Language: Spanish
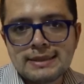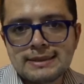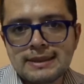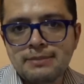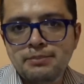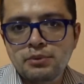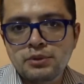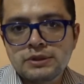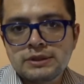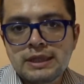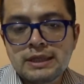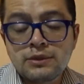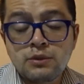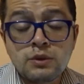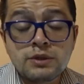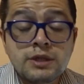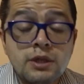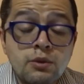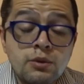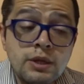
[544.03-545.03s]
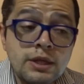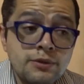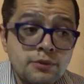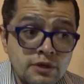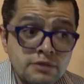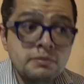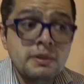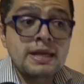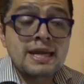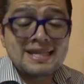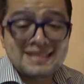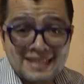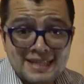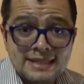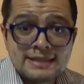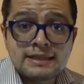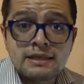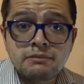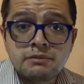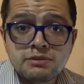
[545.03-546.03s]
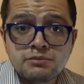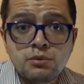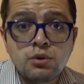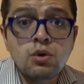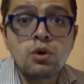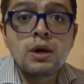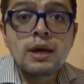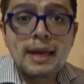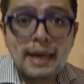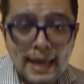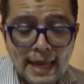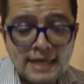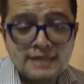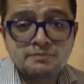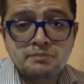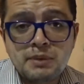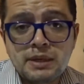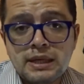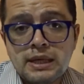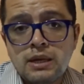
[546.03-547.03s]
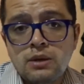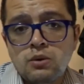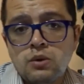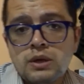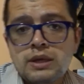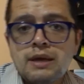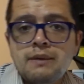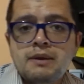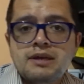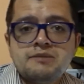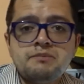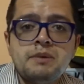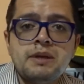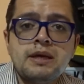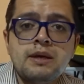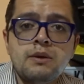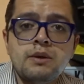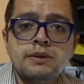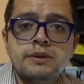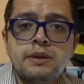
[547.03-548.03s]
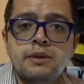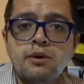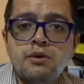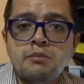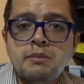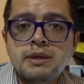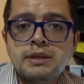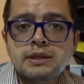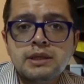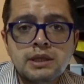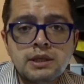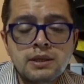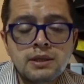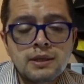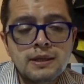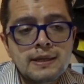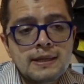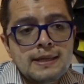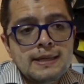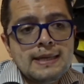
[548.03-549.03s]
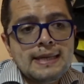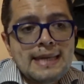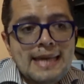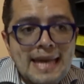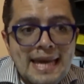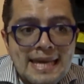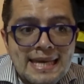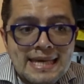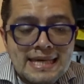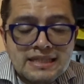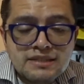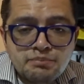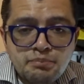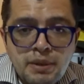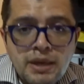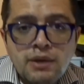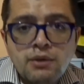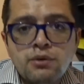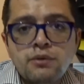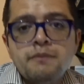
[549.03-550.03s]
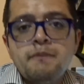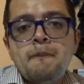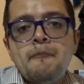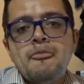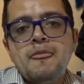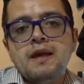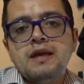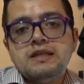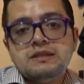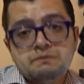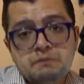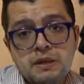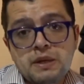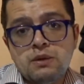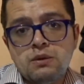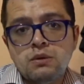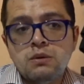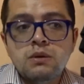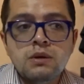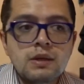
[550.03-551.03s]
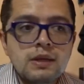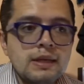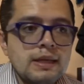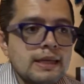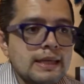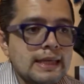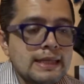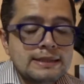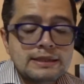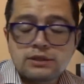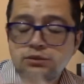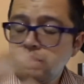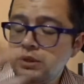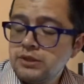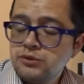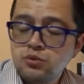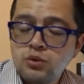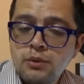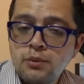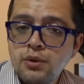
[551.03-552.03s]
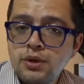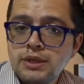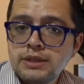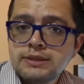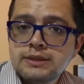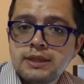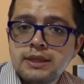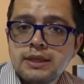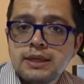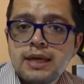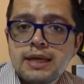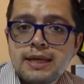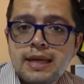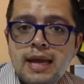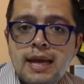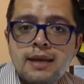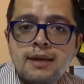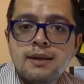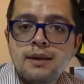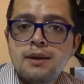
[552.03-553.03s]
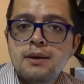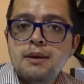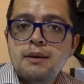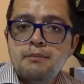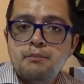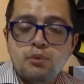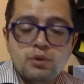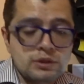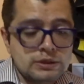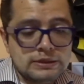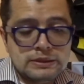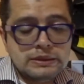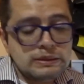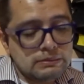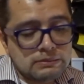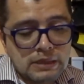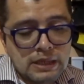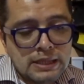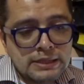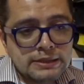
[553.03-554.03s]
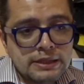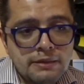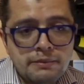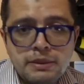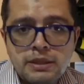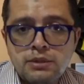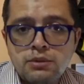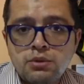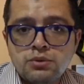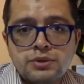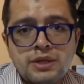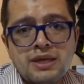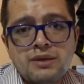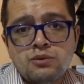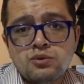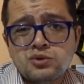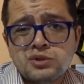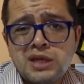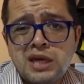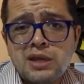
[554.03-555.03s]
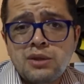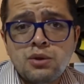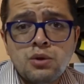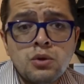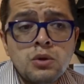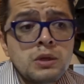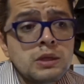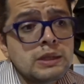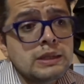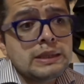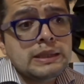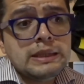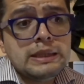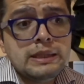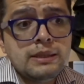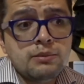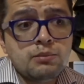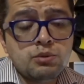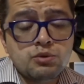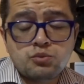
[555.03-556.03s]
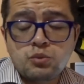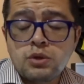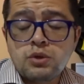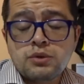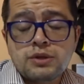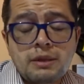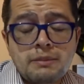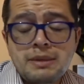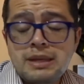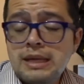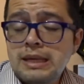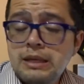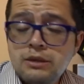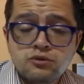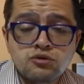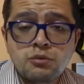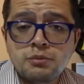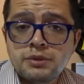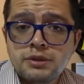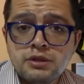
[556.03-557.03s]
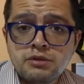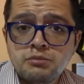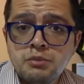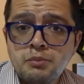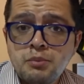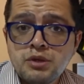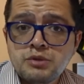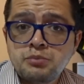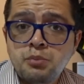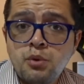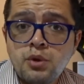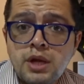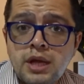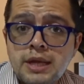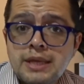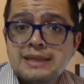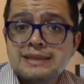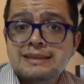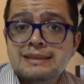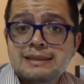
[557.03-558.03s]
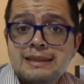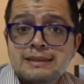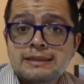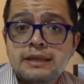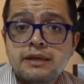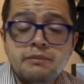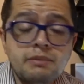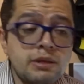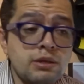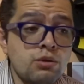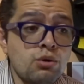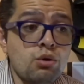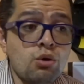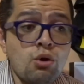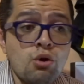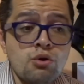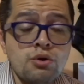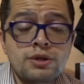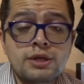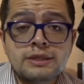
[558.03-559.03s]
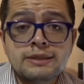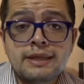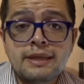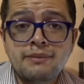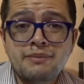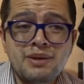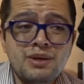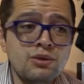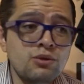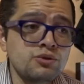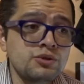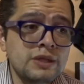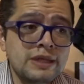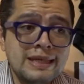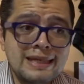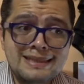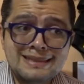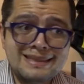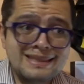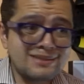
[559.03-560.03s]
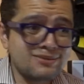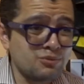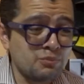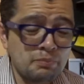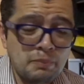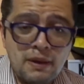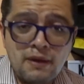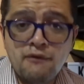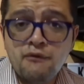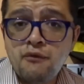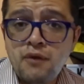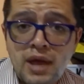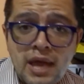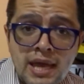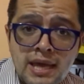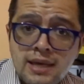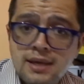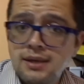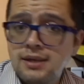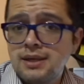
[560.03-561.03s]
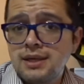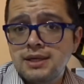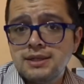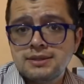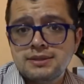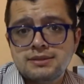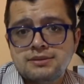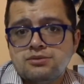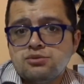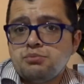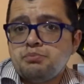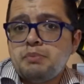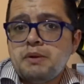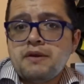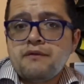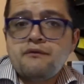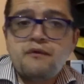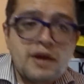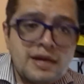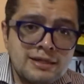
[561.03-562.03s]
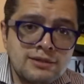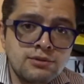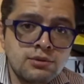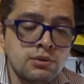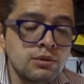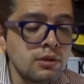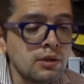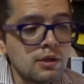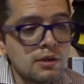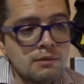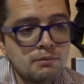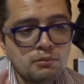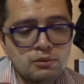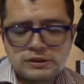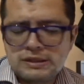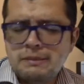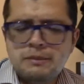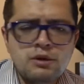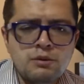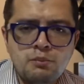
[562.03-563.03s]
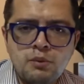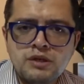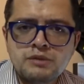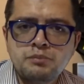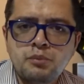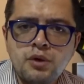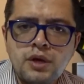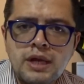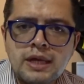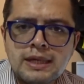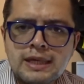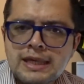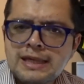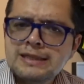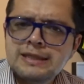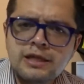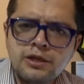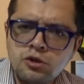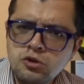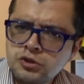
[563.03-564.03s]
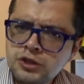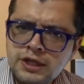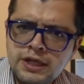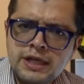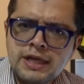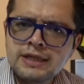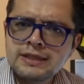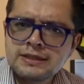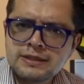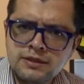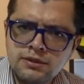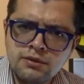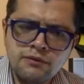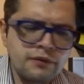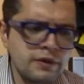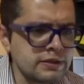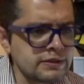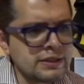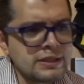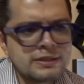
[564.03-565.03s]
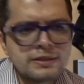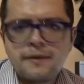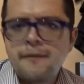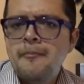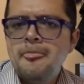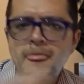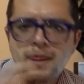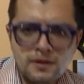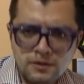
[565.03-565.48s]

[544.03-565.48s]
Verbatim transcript: este pues está actualizado y de todas maneras en este mismo expliqué lo que ya había explicado anteriormente y espero, espero que si tú eres nuevo en este canal, pues te haya servido, te haya gustado y pues bueno, también aquí en los comentarios me puedes poner si te ha servido o no te ha servido, si crees que es súper fake y que es súper falso, pues también lo puedes poner aquí sin groserías y sin ofensas.